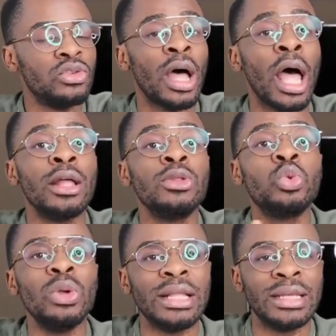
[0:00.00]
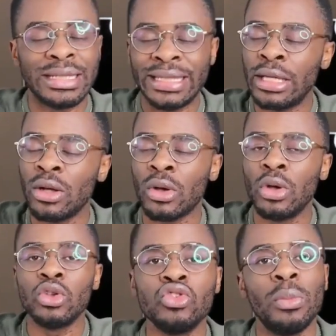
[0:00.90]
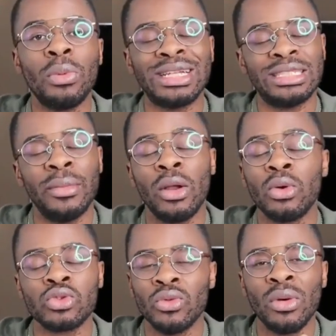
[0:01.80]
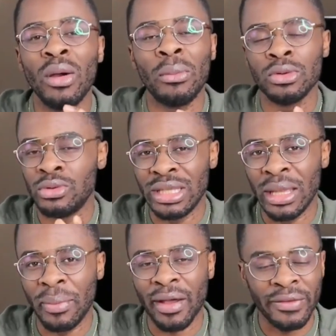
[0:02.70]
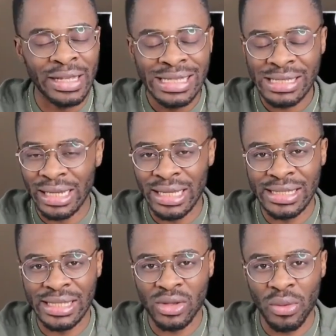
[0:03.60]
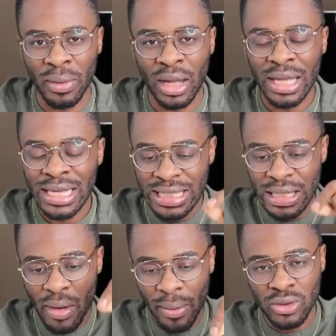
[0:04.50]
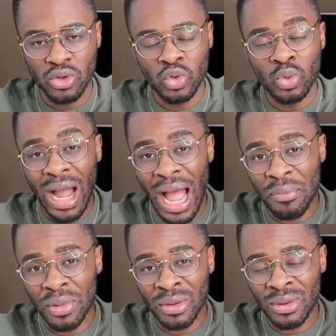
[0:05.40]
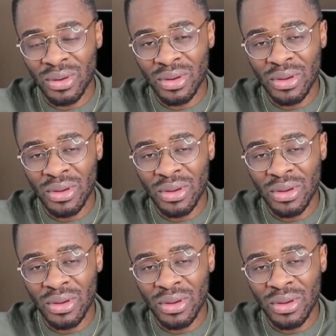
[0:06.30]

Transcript: tu as tout gagné. D'ailleurs, tu ne pourras jamais concevoir un produit qui est parfait. Ça n'existe pas. Si même à ce jour, Apple